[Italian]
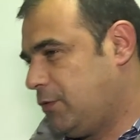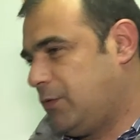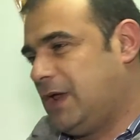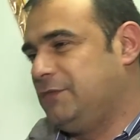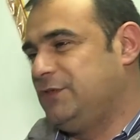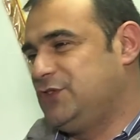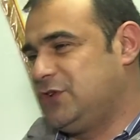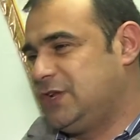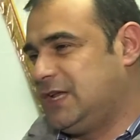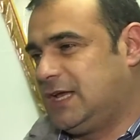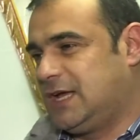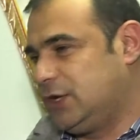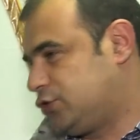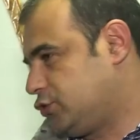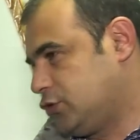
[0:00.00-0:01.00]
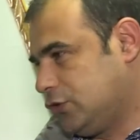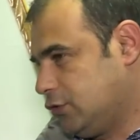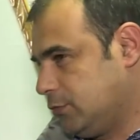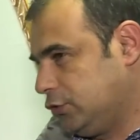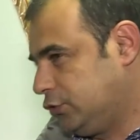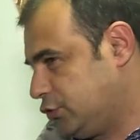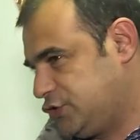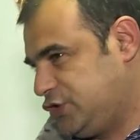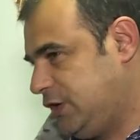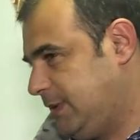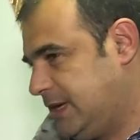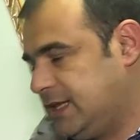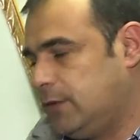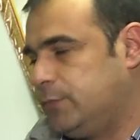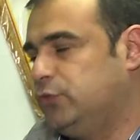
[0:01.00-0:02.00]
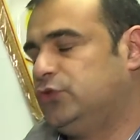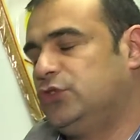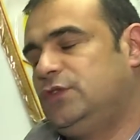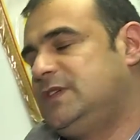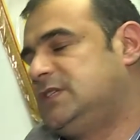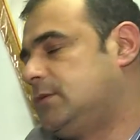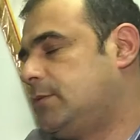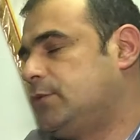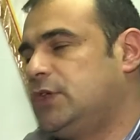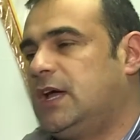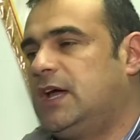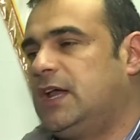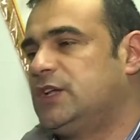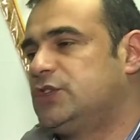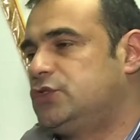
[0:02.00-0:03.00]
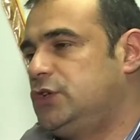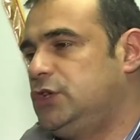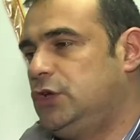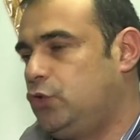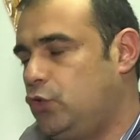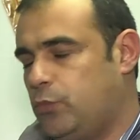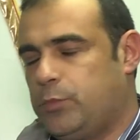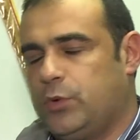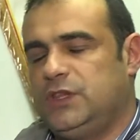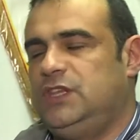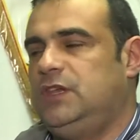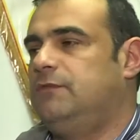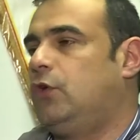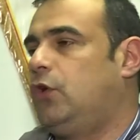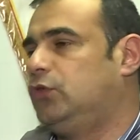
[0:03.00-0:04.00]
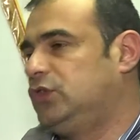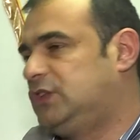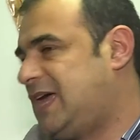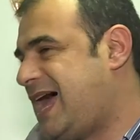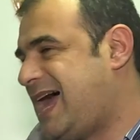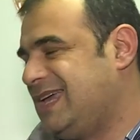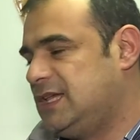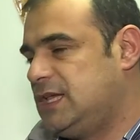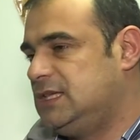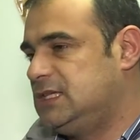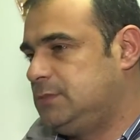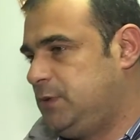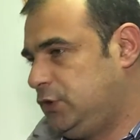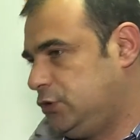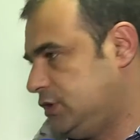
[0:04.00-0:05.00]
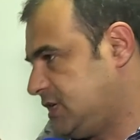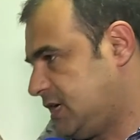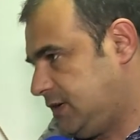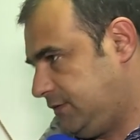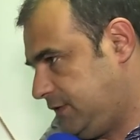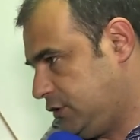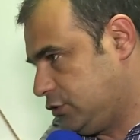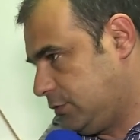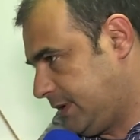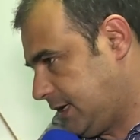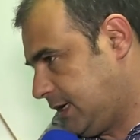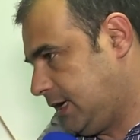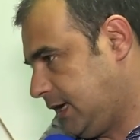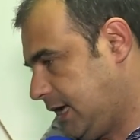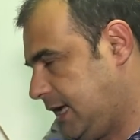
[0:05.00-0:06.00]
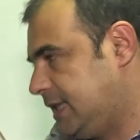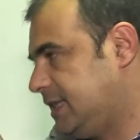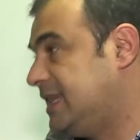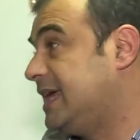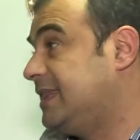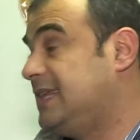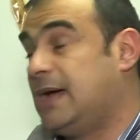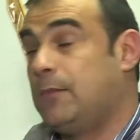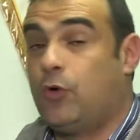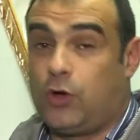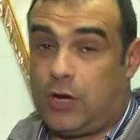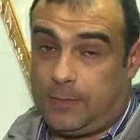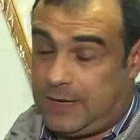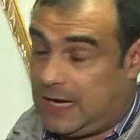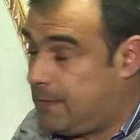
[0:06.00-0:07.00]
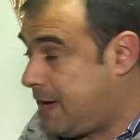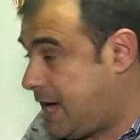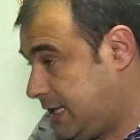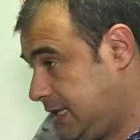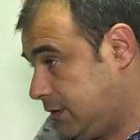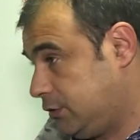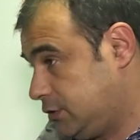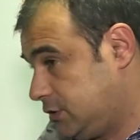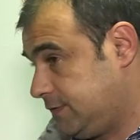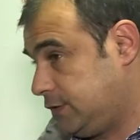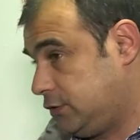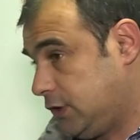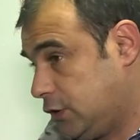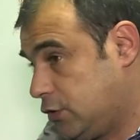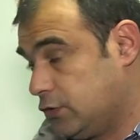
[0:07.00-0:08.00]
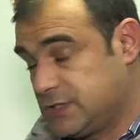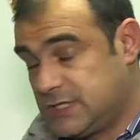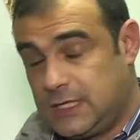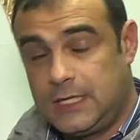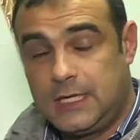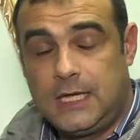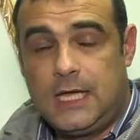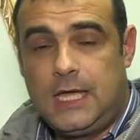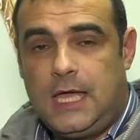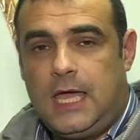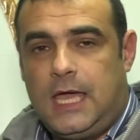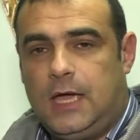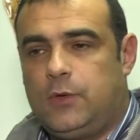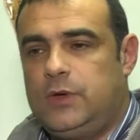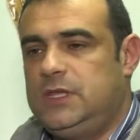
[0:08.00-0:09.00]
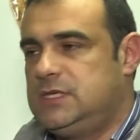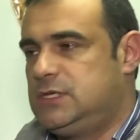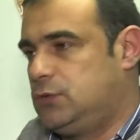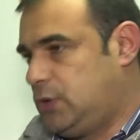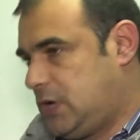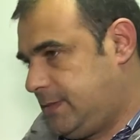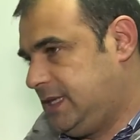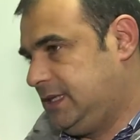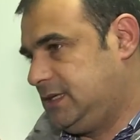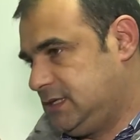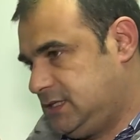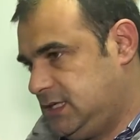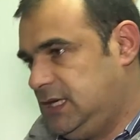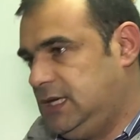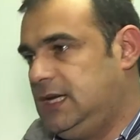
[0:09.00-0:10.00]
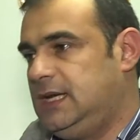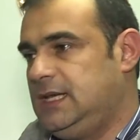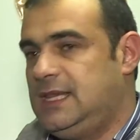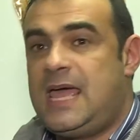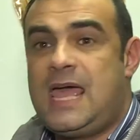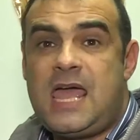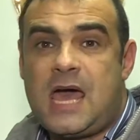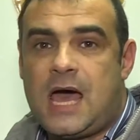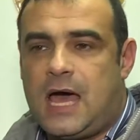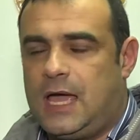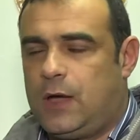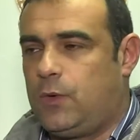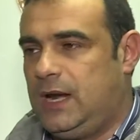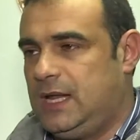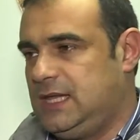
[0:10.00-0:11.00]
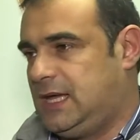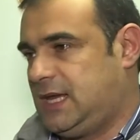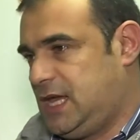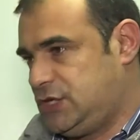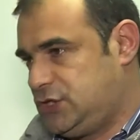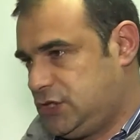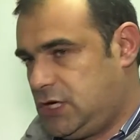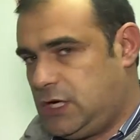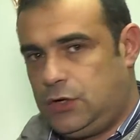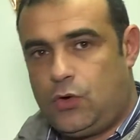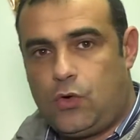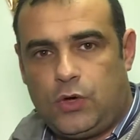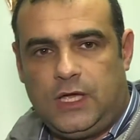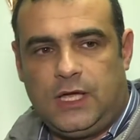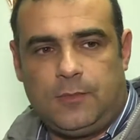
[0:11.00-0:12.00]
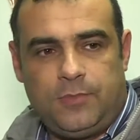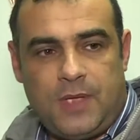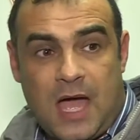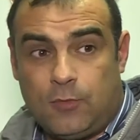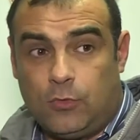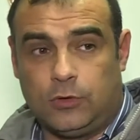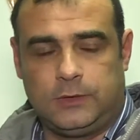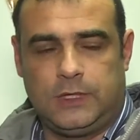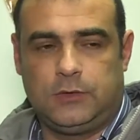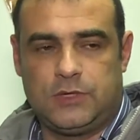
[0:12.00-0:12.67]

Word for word: una, visione del calcio molto simile dal punto di vista proprio di aggregazione di gruppo, di volontà e di spirito di sacrificio per, e, e di amore per la maglia quando si fanno le cose e quindi sicuramente sì, l'idea è quella di crescere, noi abbiamo, e